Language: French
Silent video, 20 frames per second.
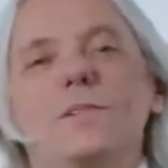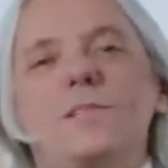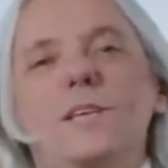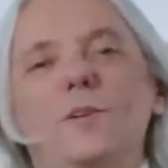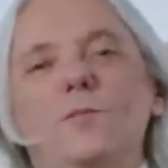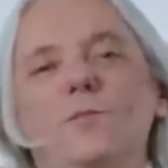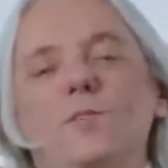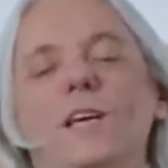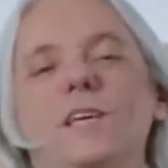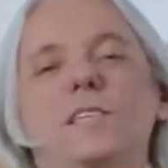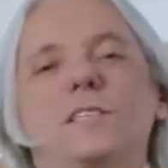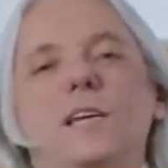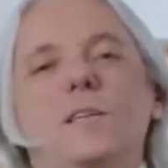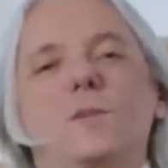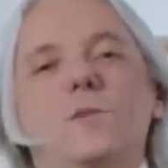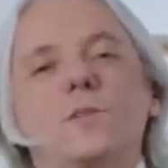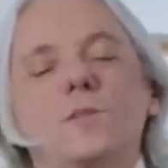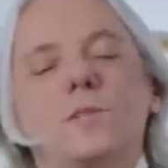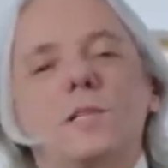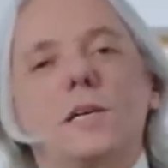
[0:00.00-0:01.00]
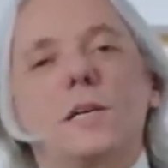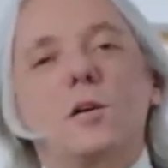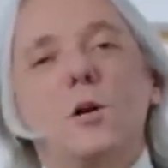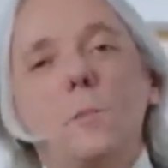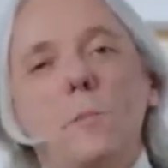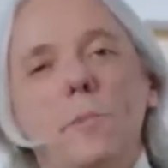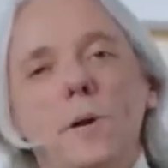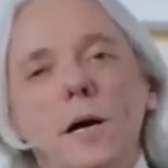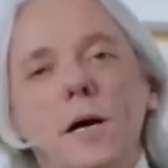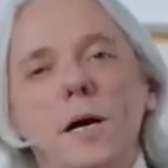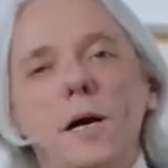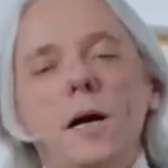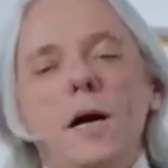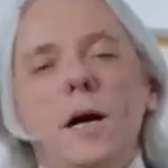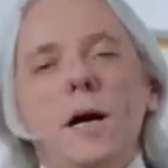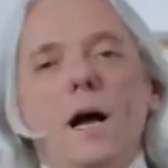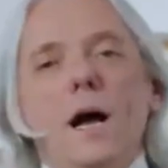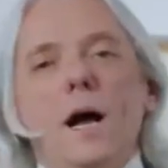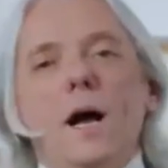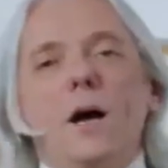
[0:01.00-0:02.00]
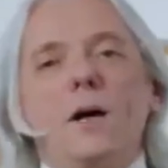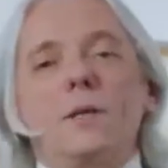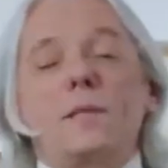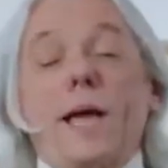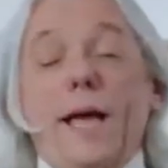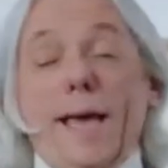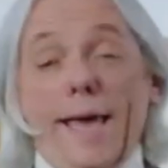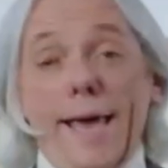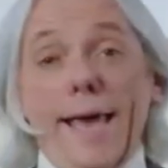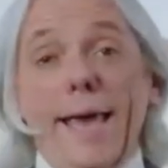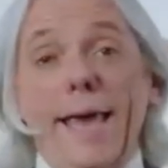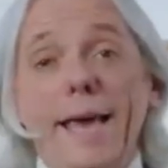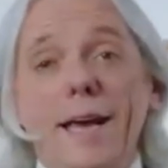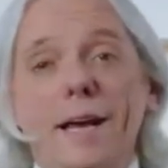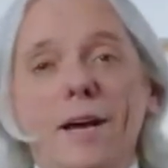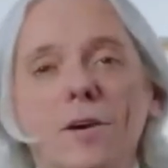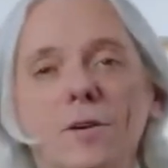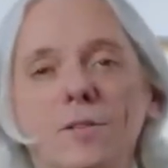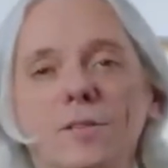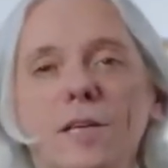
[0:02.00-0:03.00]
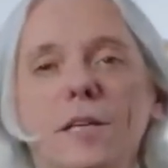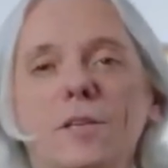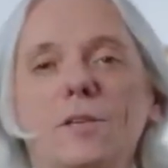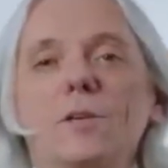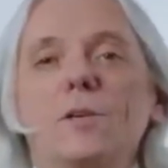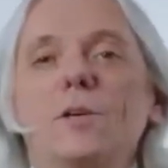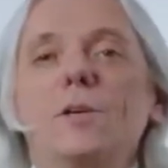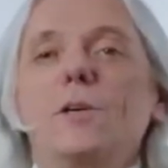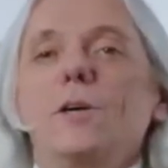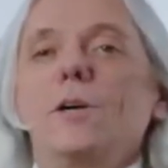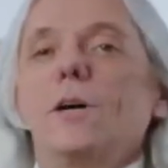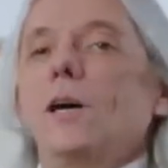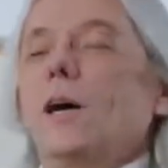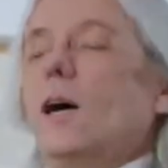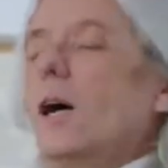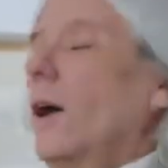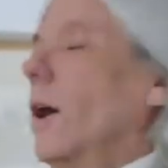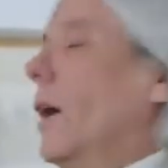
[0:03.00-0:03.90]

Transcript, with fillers: Salut Gaetano, c'est un copain, euh, très grand tailleur,